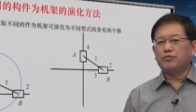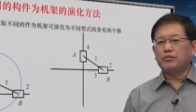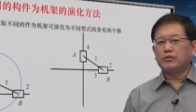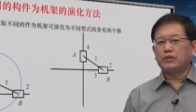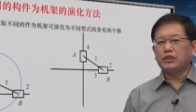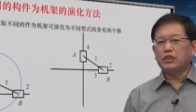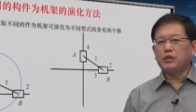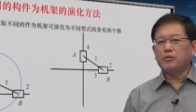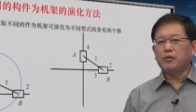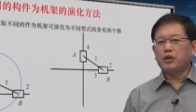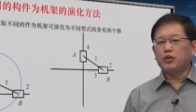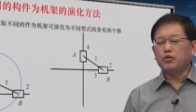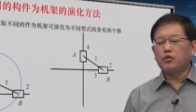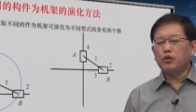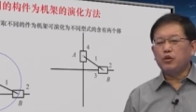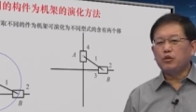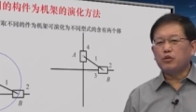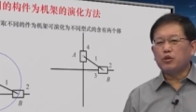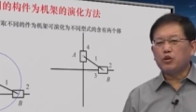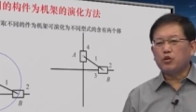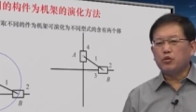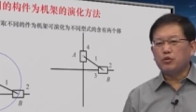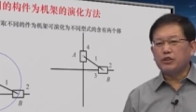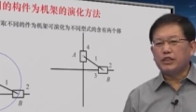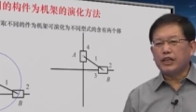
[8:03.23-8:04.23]
那么运
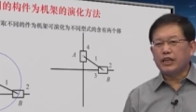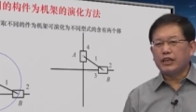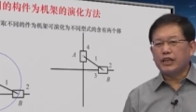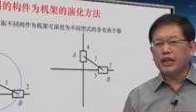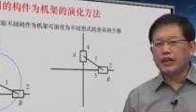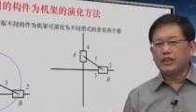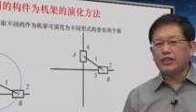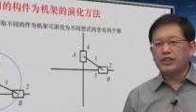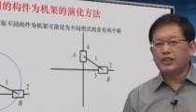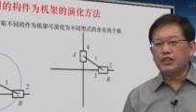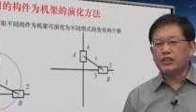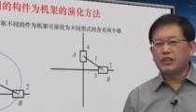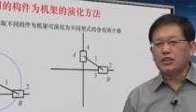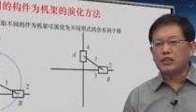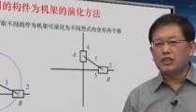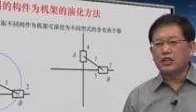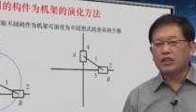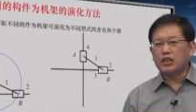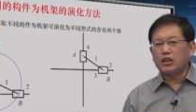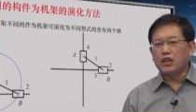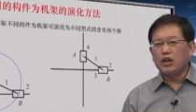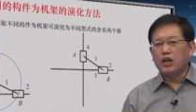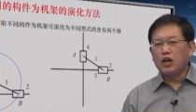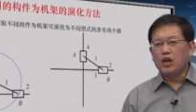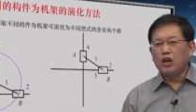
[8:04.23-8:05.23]
动构件呢，一个
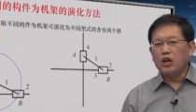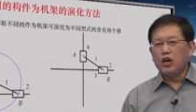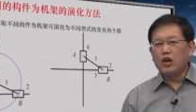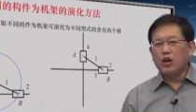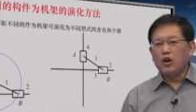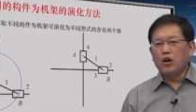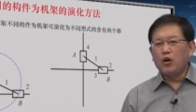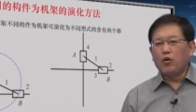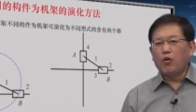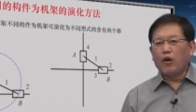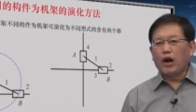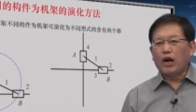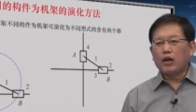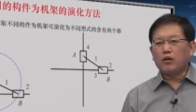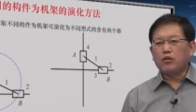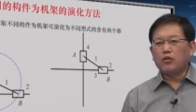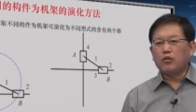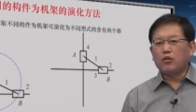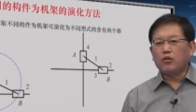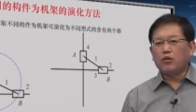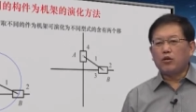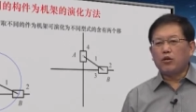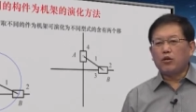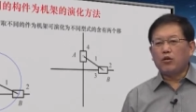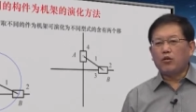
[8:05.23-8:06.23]
是滑块
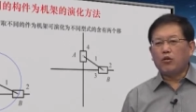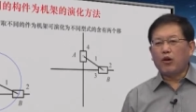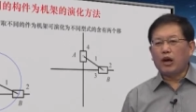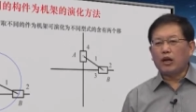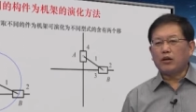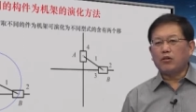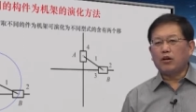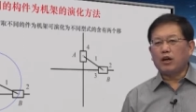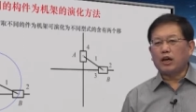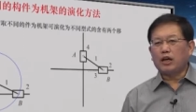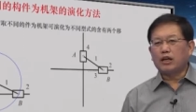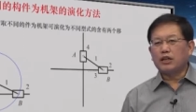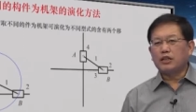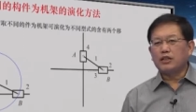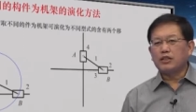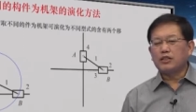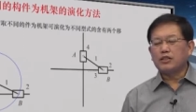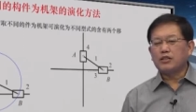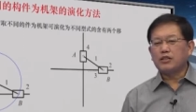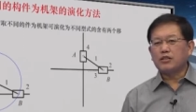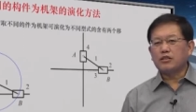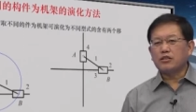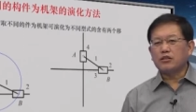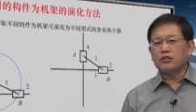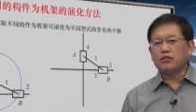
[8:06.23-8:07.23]
滑块
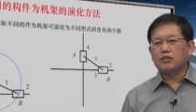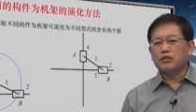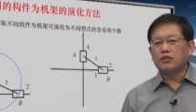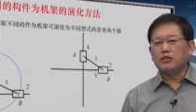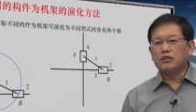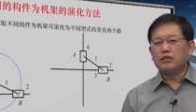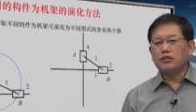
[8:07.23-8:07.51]
四